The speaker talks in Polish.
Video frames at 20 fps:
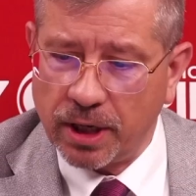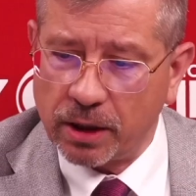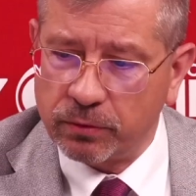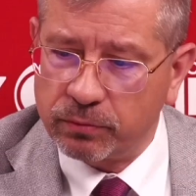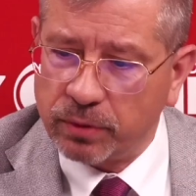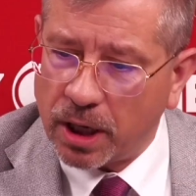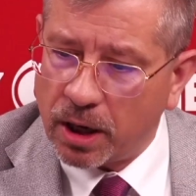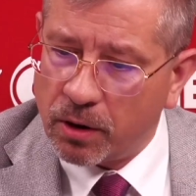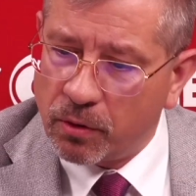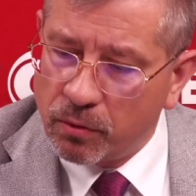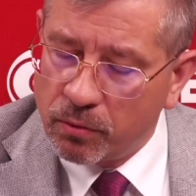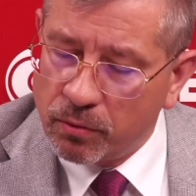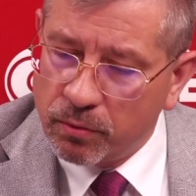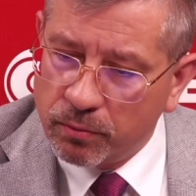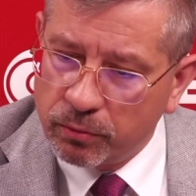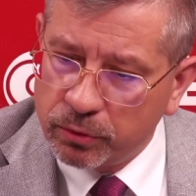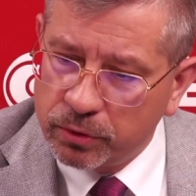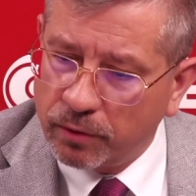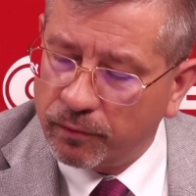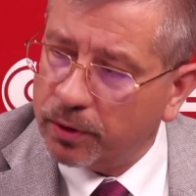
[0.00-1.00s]
która
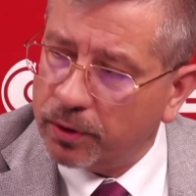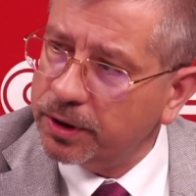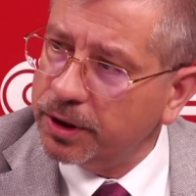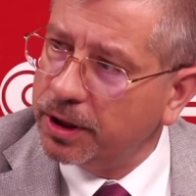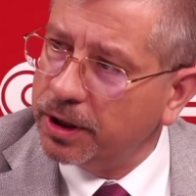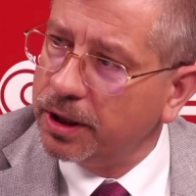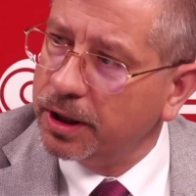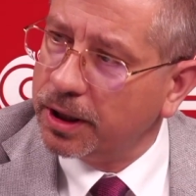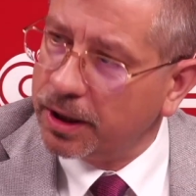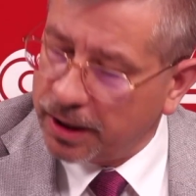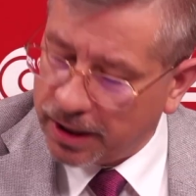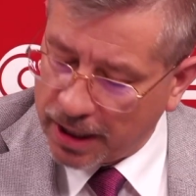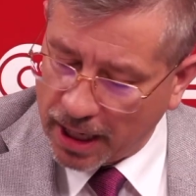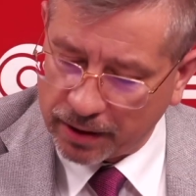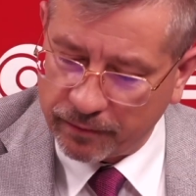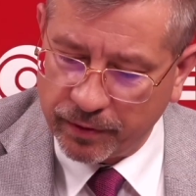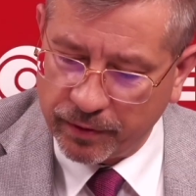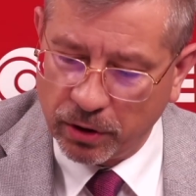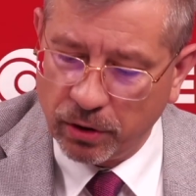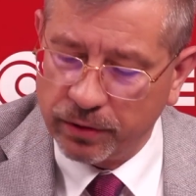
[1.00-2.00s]
udowodni, jak
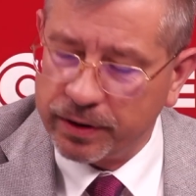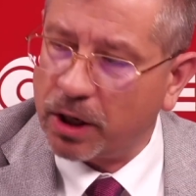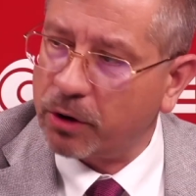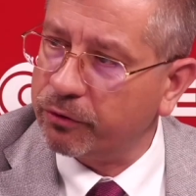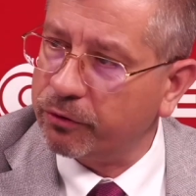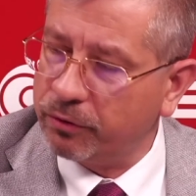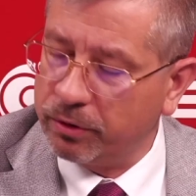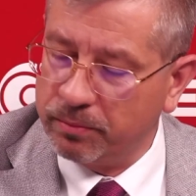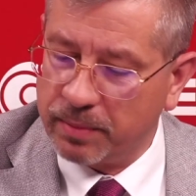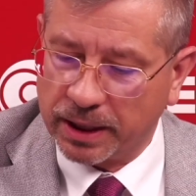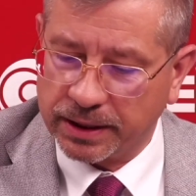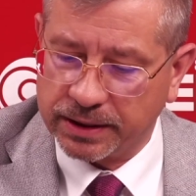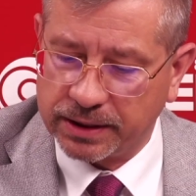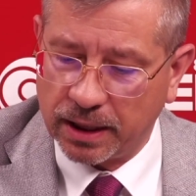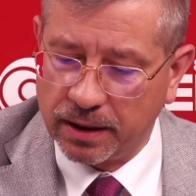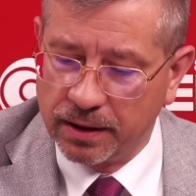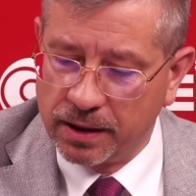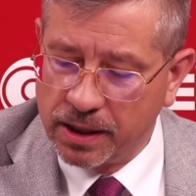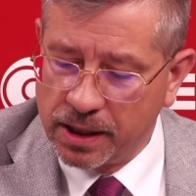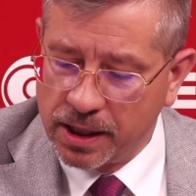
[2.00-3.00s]
wygląda rozwój miasta.
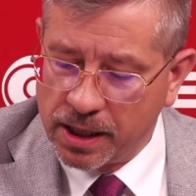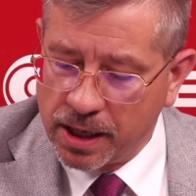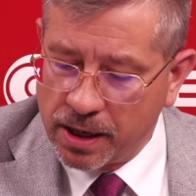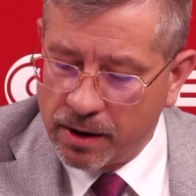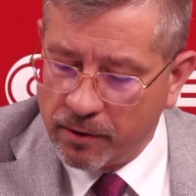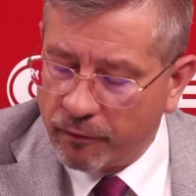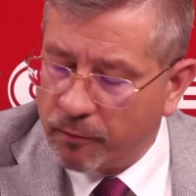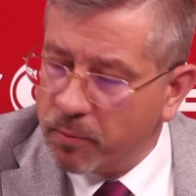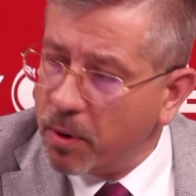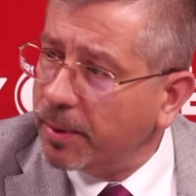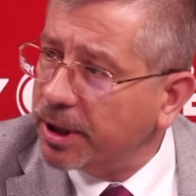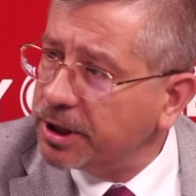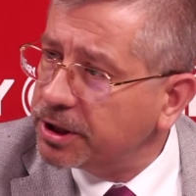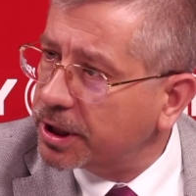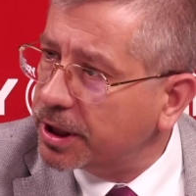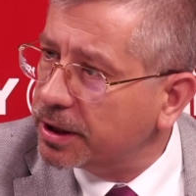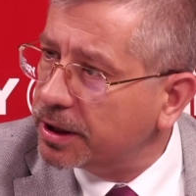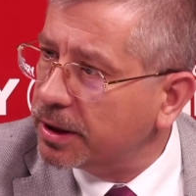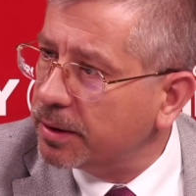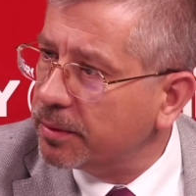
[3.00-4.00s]
W momencie,
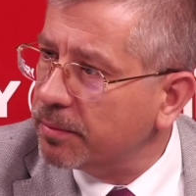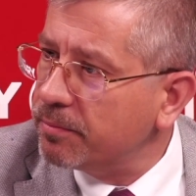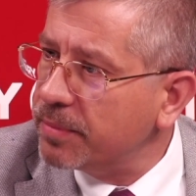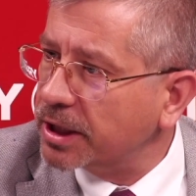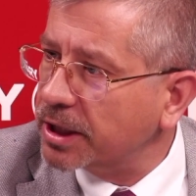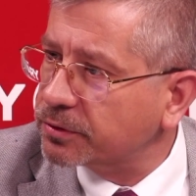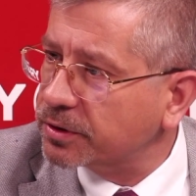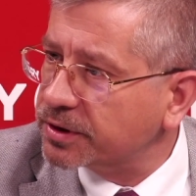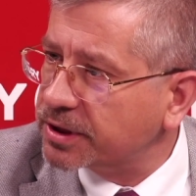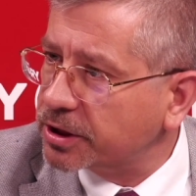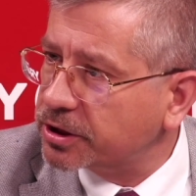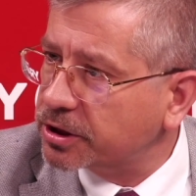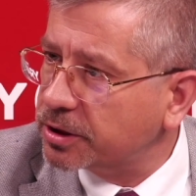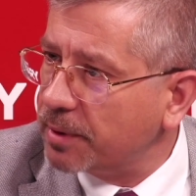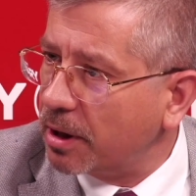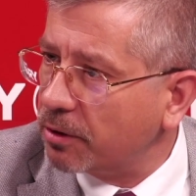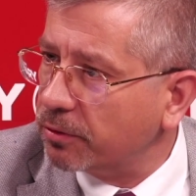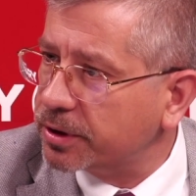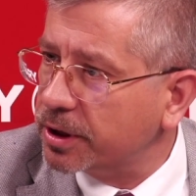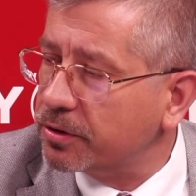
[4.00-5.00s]
kiedy miasto
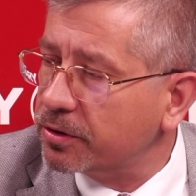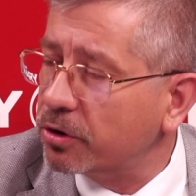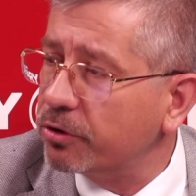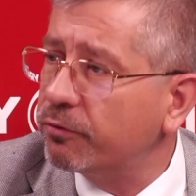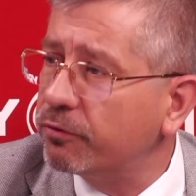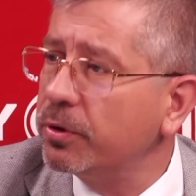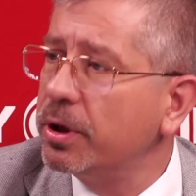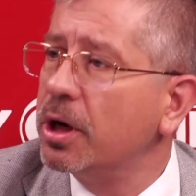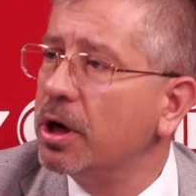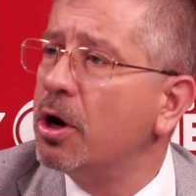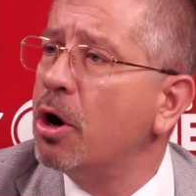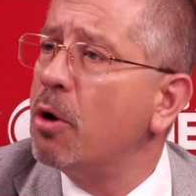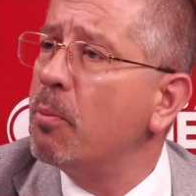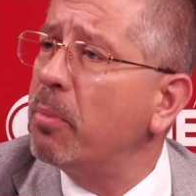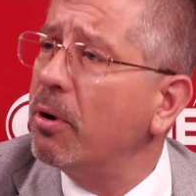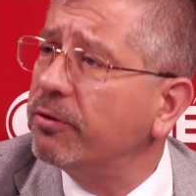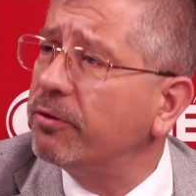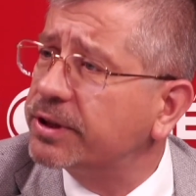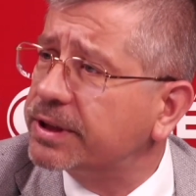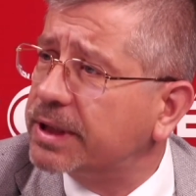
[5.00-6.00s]
zatrzymało ten rozwój,
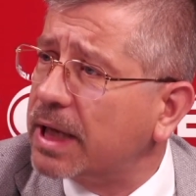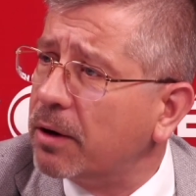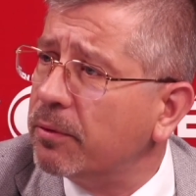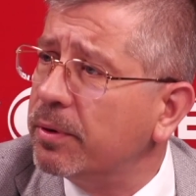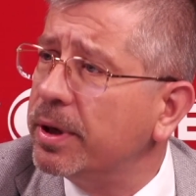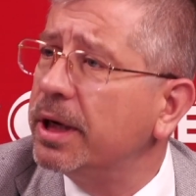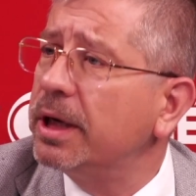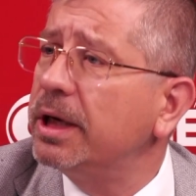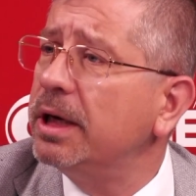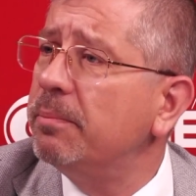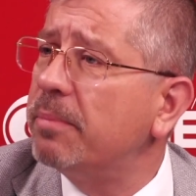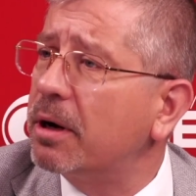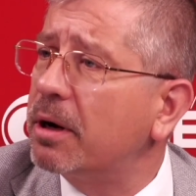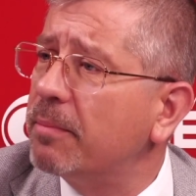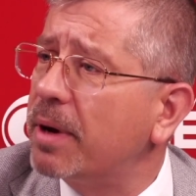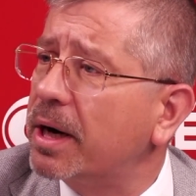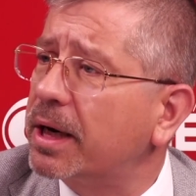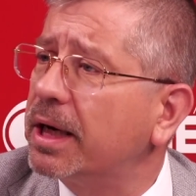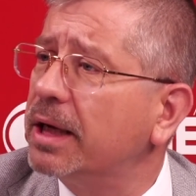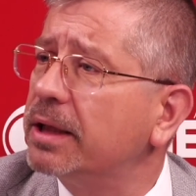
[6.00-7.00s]
powstały
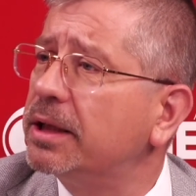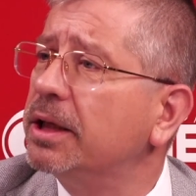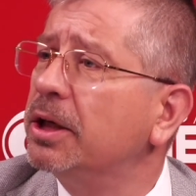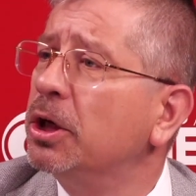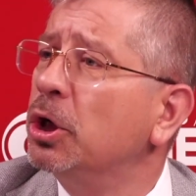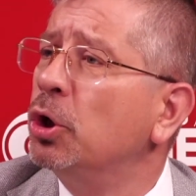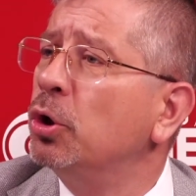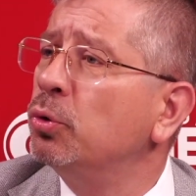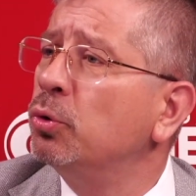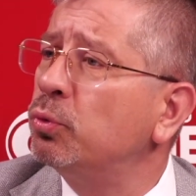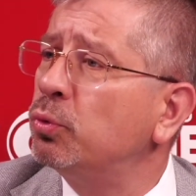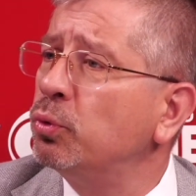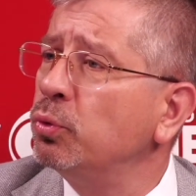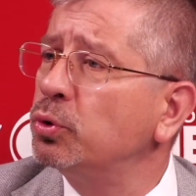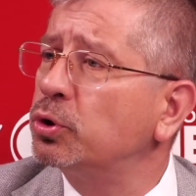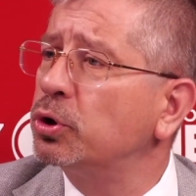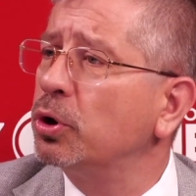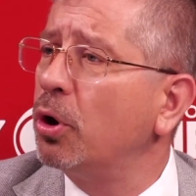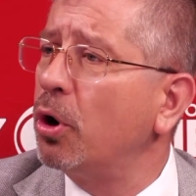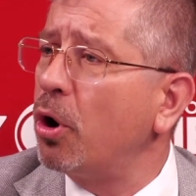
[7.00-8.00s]
hipermarkety
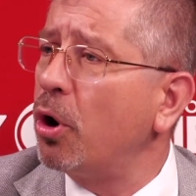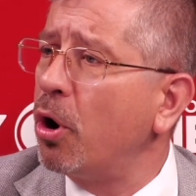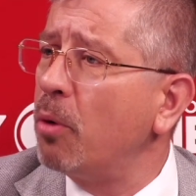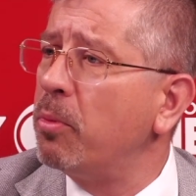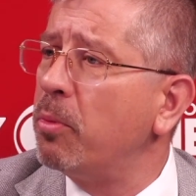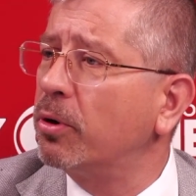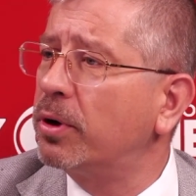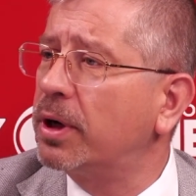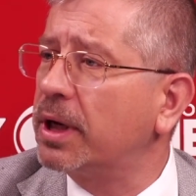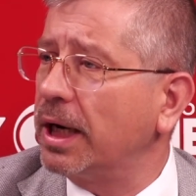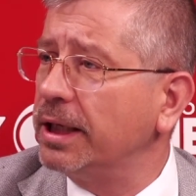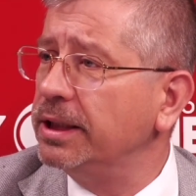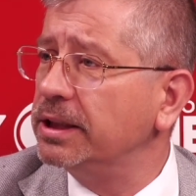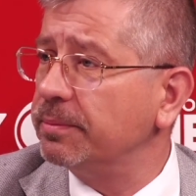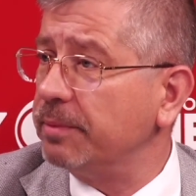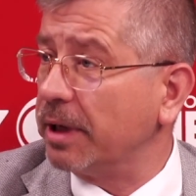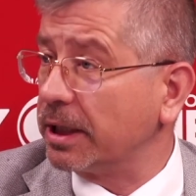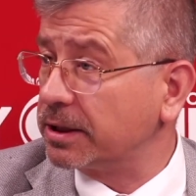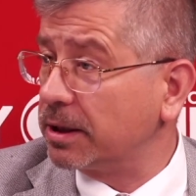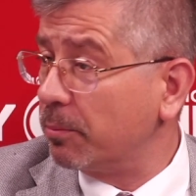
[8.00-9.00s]
tuż obok granic
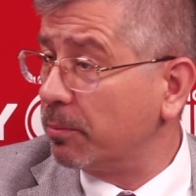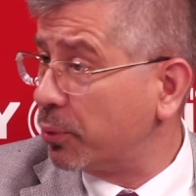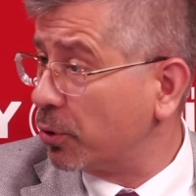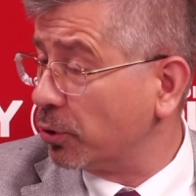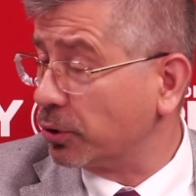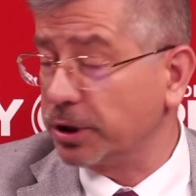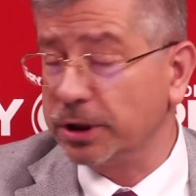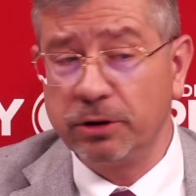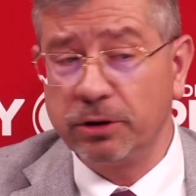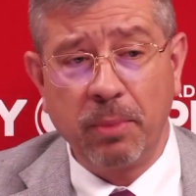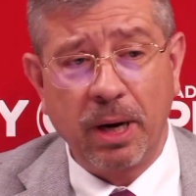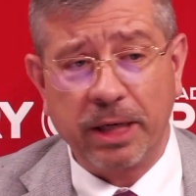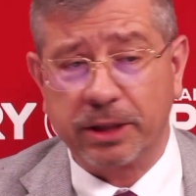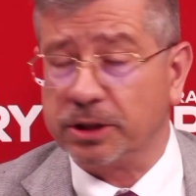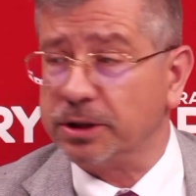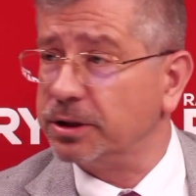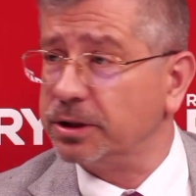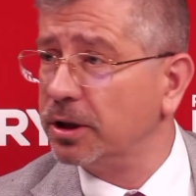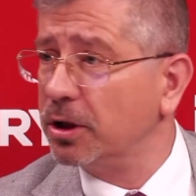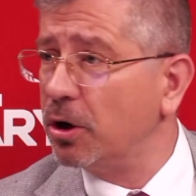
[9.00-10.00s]
miasta. Proszę
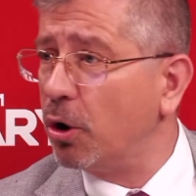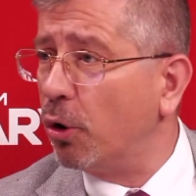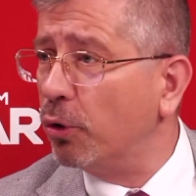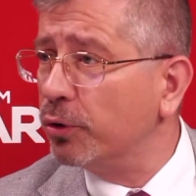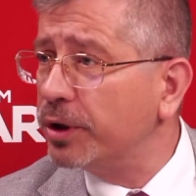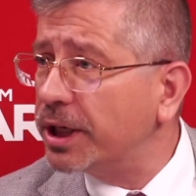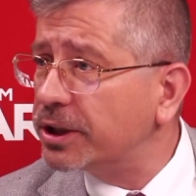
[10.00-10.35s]
zobaczyć, one